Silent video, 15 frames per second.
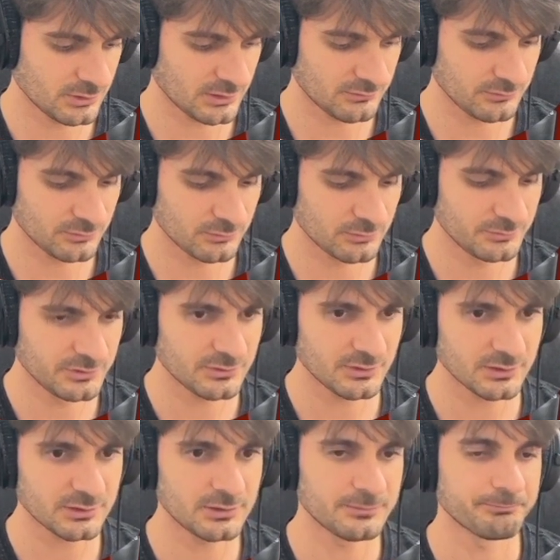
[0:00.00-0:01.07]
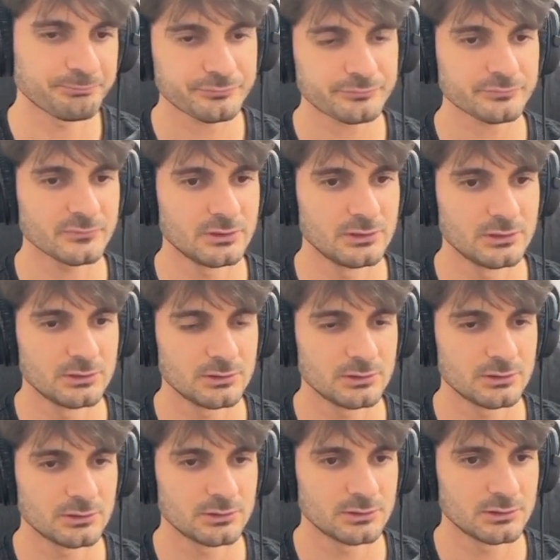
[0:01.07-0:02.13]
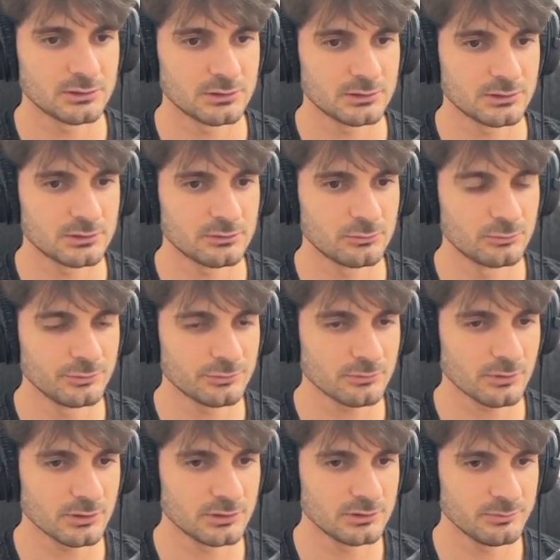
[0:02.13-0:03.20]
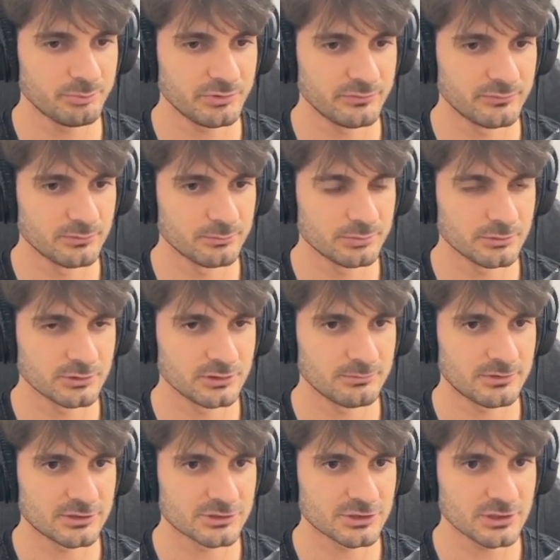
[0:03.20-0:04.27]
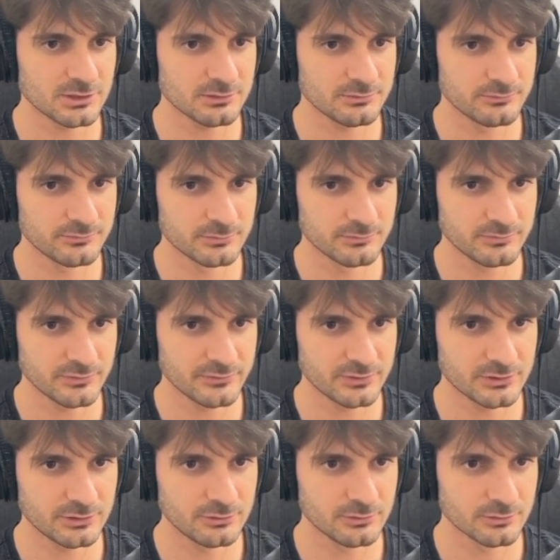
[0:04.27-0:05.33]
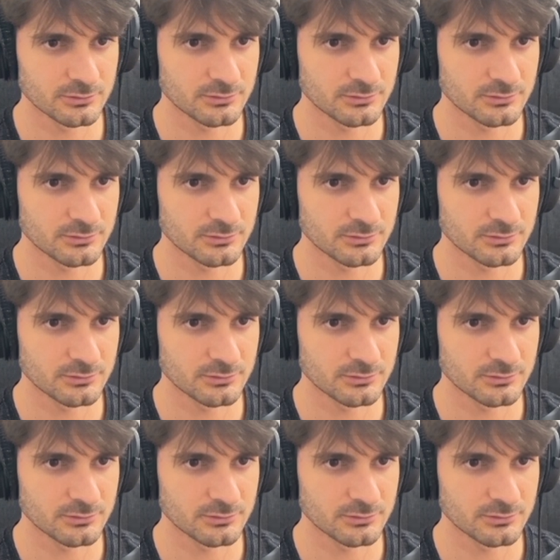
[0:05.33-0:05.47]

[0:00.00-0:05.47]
vou comentar aqui. Uh, o score up, vamos programar já, vamos fazer aqui ó,